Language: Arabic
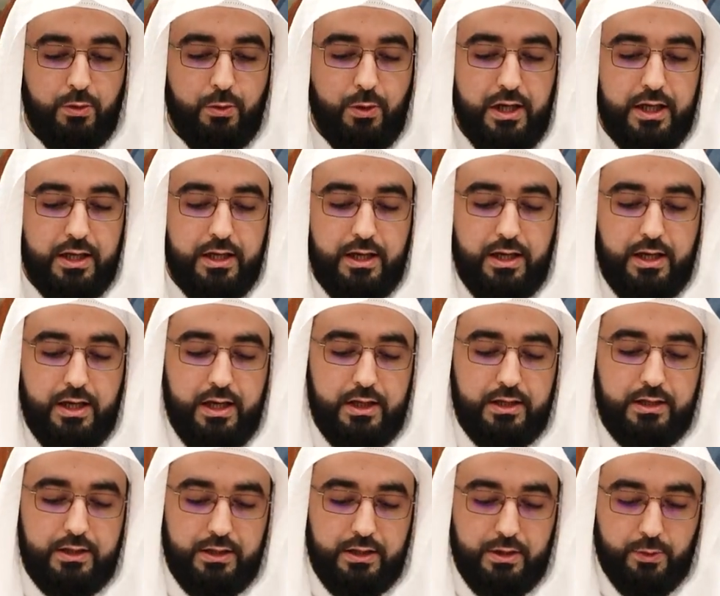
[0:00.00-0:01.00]
وعلى
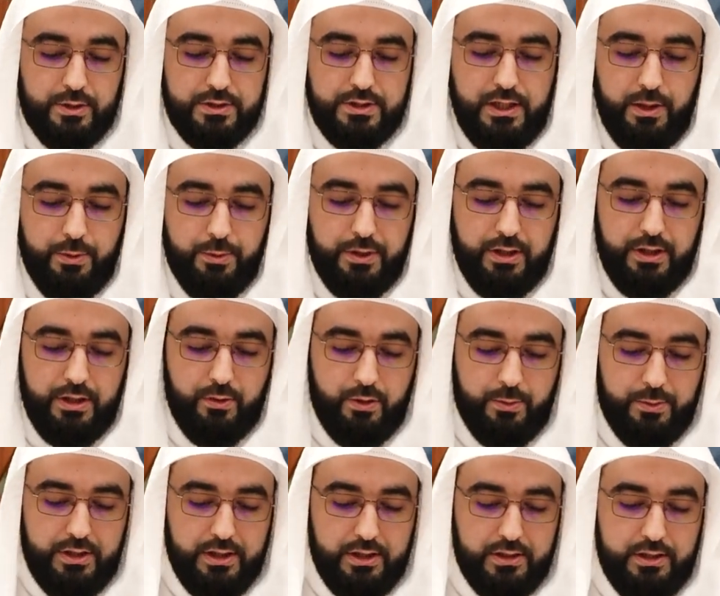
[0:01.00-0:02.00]
آله وصحبه
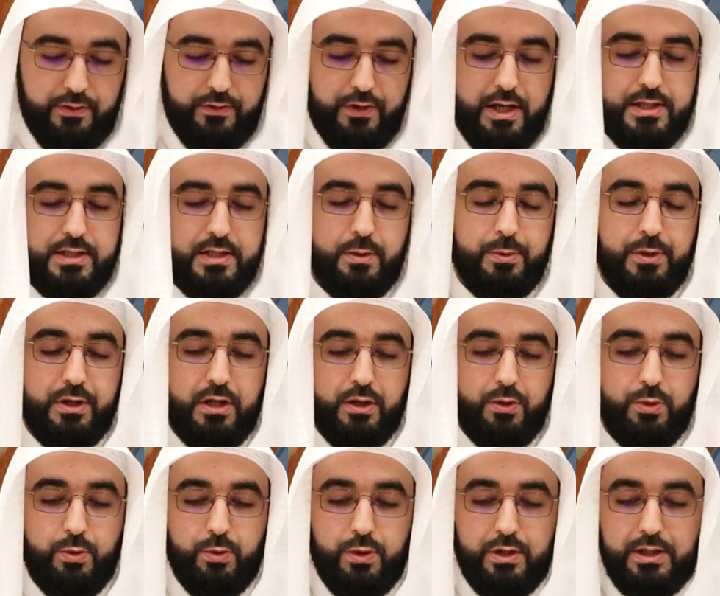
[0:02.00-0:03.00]
ومن اقتفى
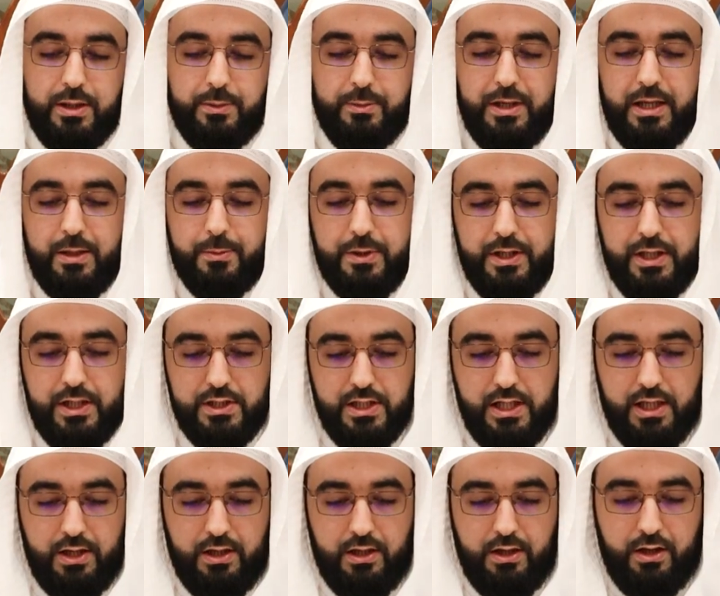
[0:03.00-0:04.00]
سبيله واتبع
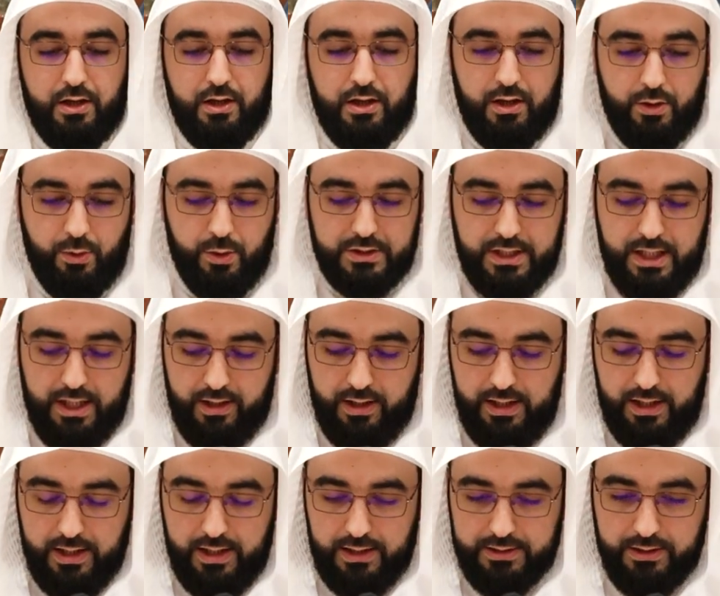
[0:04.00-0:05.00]
منهجه وسار
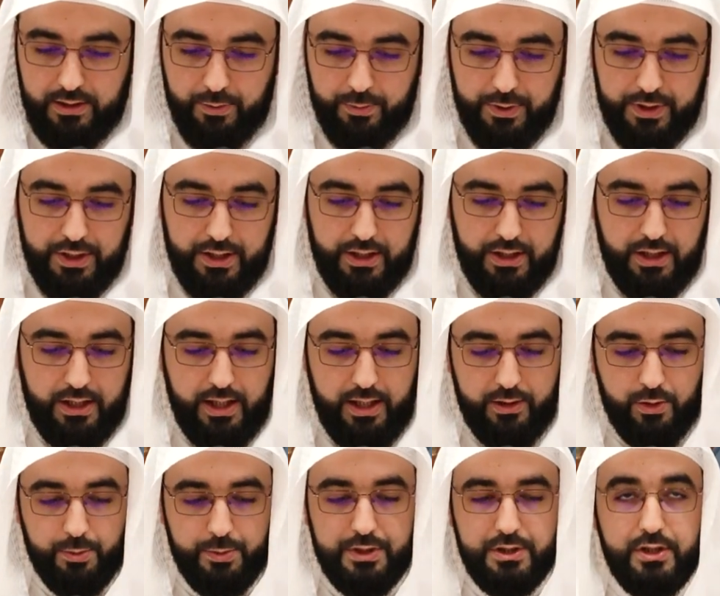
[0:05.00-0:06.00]
على دربه
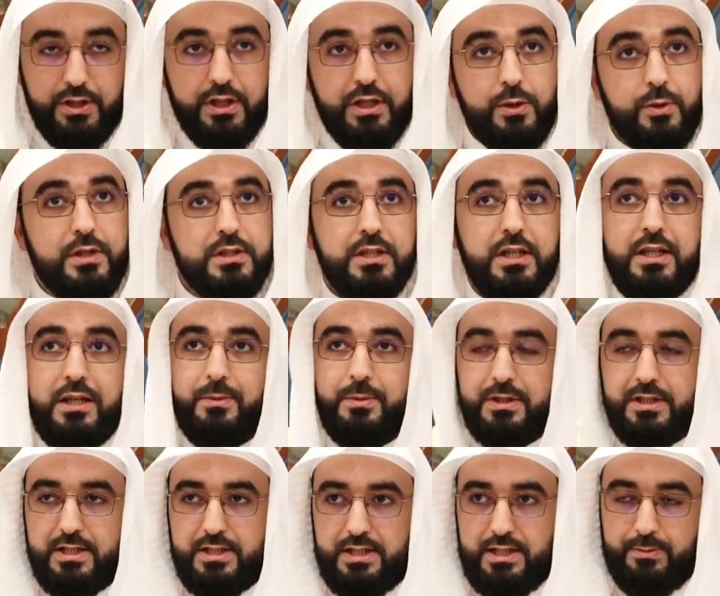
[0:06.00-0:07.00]
إلى يوم الدين
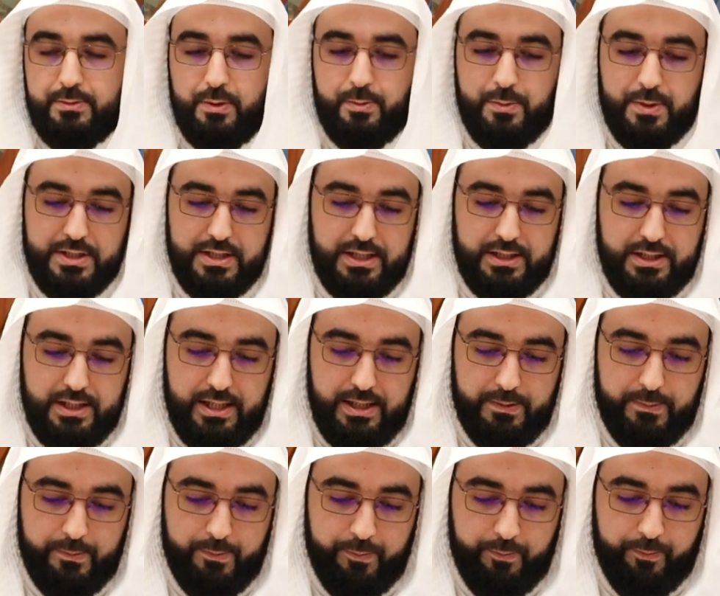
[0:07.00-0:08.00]
وسلم تسليما
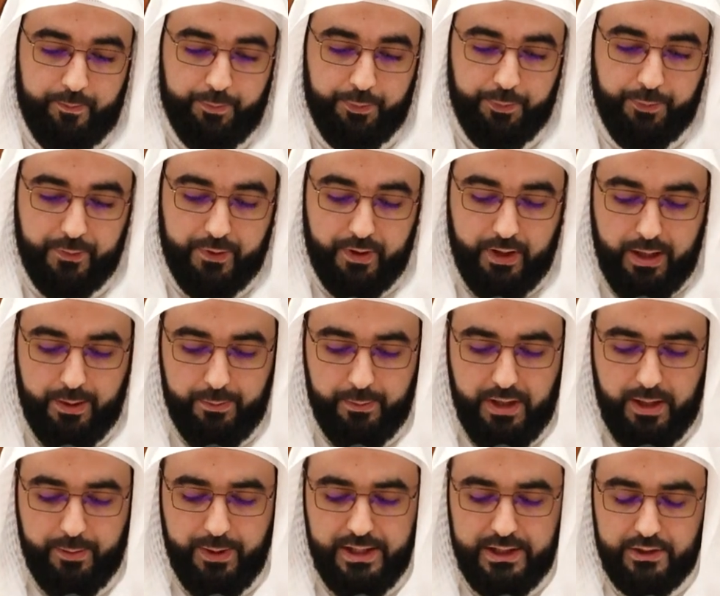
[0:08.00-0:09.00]
مزيدا.
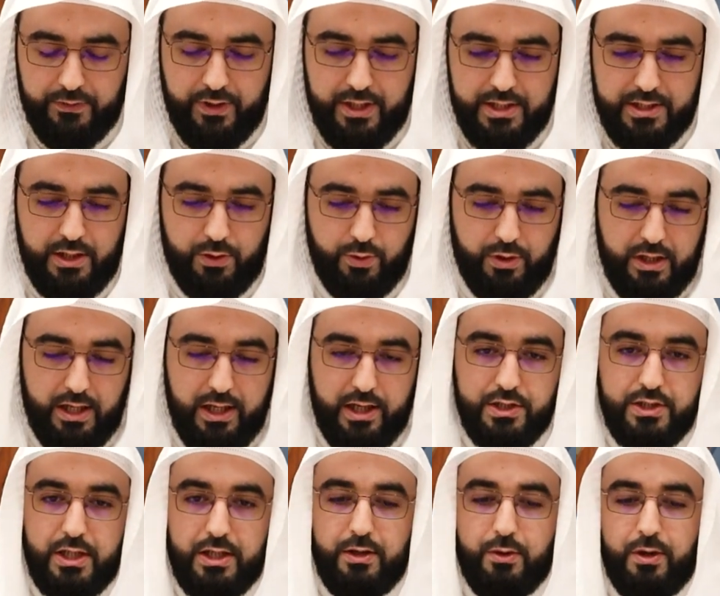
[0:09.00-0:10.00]
أما بعد فنسأل
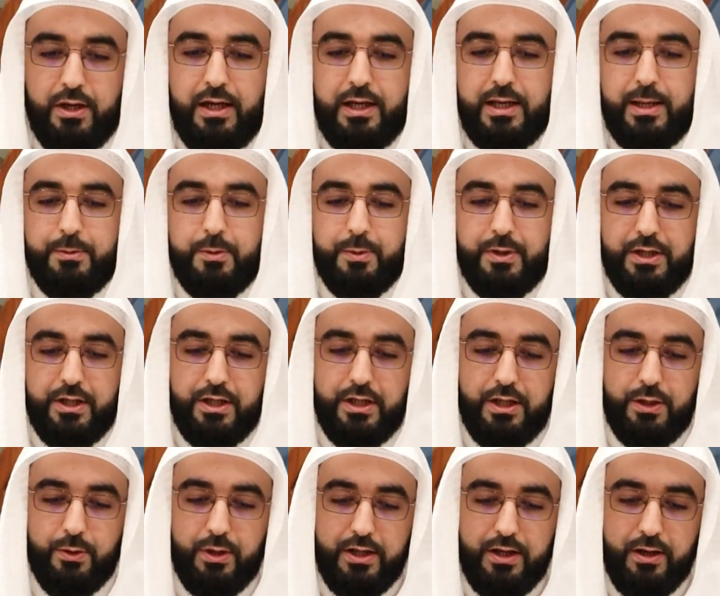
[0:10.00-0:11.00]
الله جل وعلا
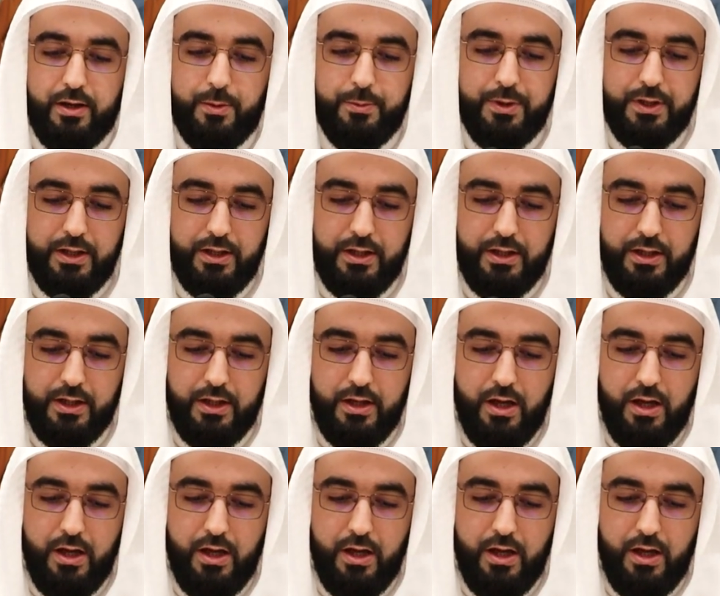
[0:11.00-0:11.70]
بمنه وكرمه